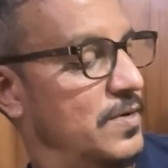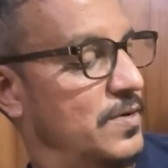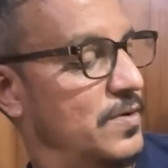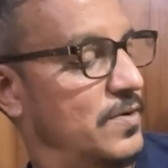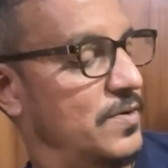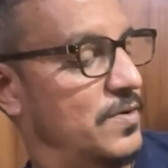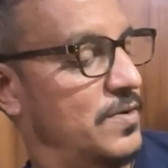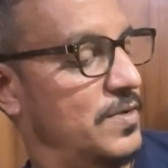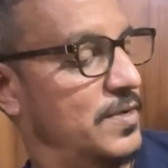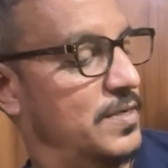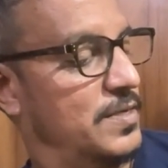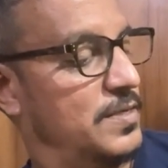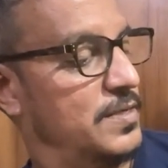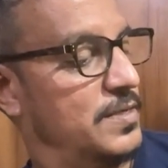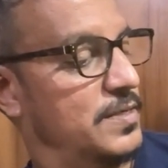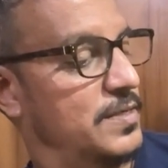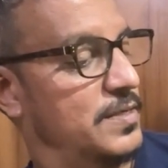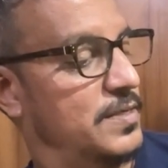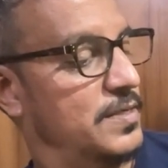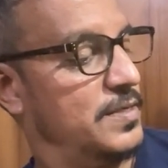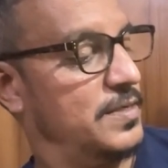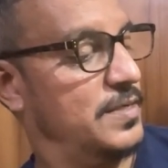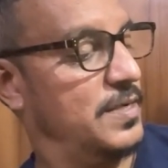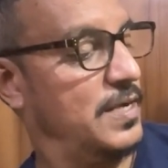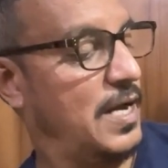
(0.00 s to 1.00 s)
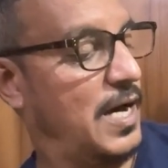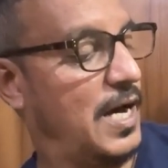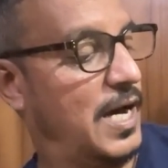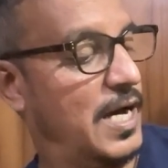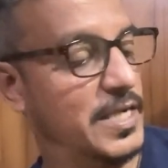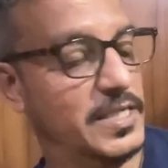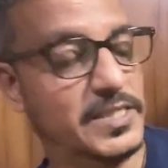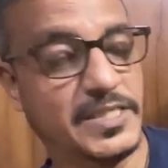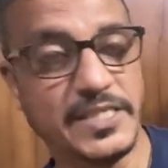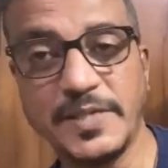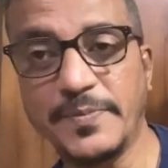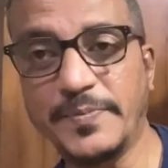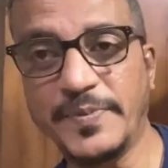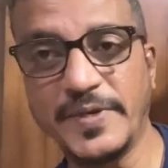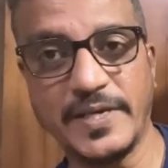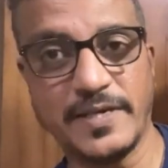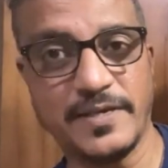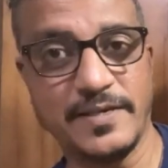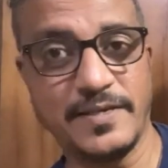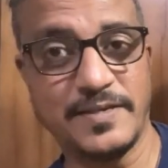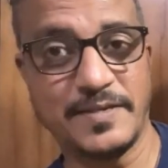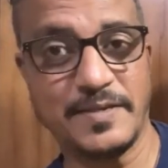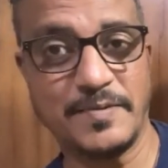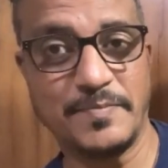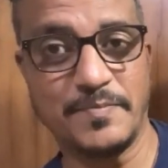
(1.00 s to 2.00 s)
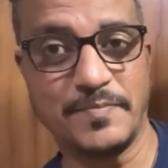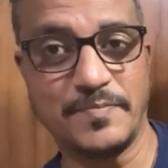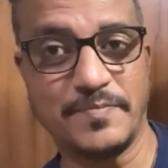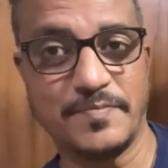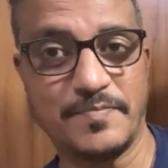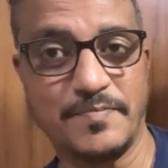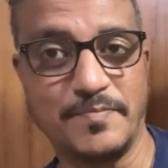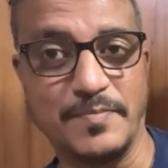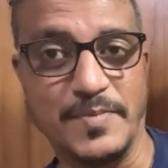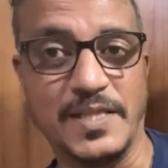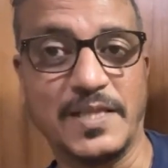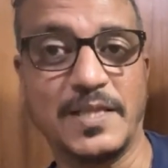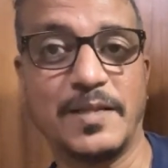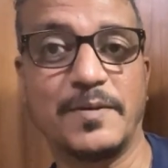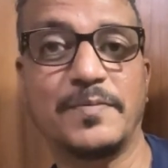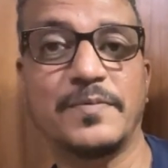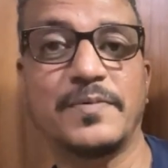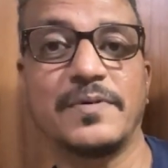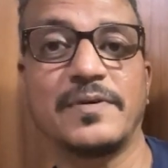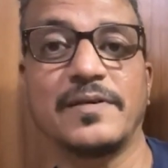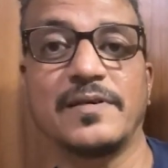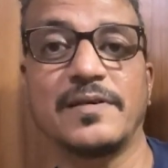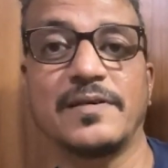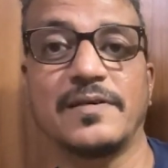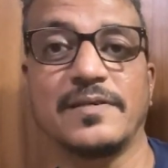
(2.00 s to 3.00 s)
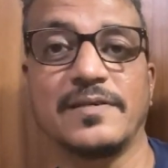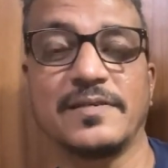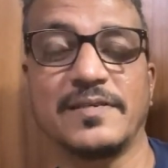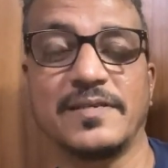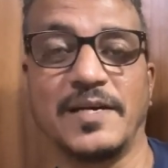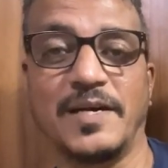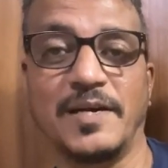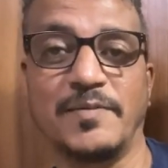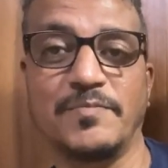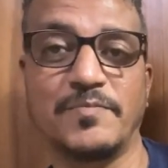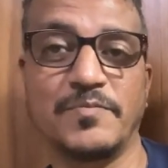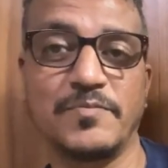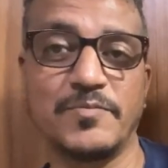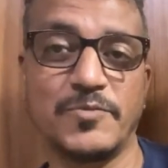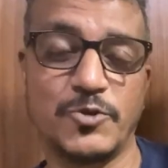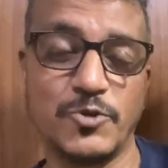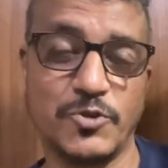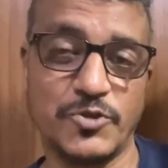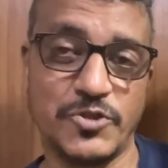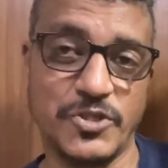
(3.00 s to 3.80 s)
और आर जी भी है मतलब हम जो